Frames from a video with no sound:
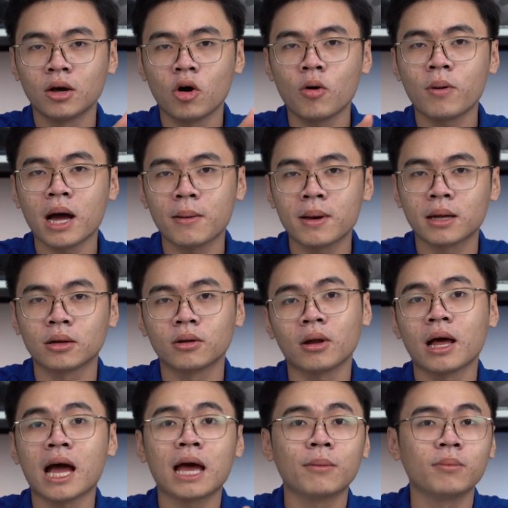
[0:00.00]
ốp hai bên
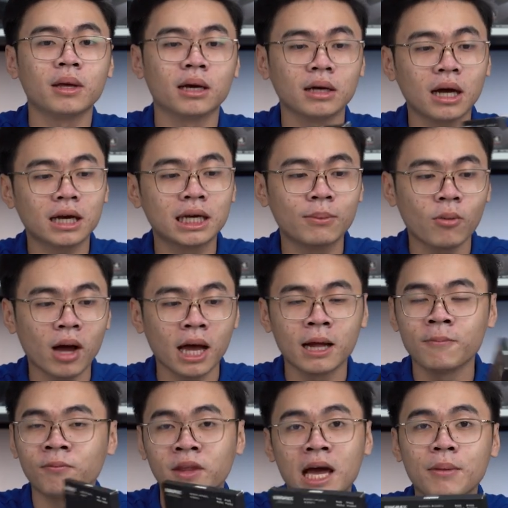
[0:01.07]
và hai miếng ờ, kim loại
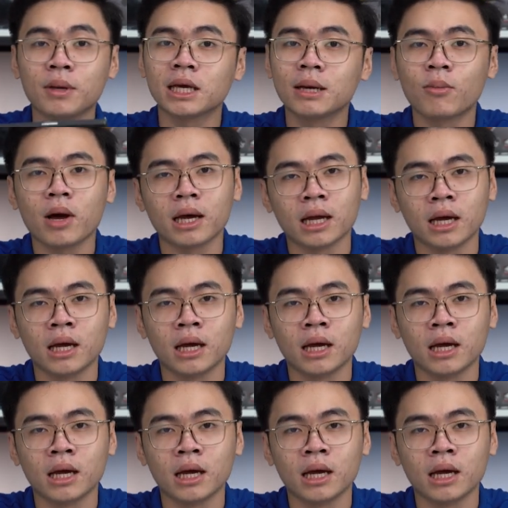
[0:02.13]
thì hai miếng kim loại